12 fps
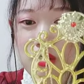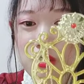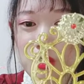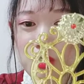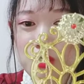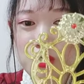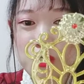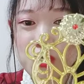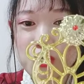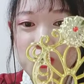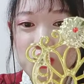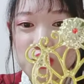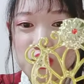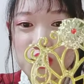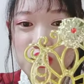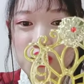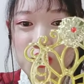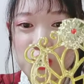
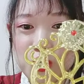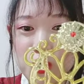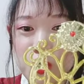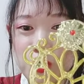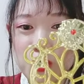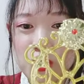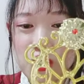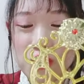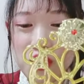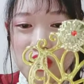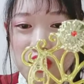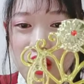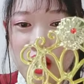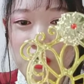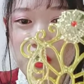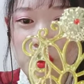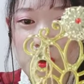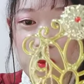코스튬을 교복을 만약에
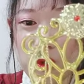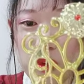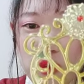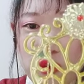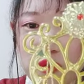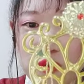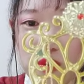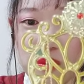하게 되면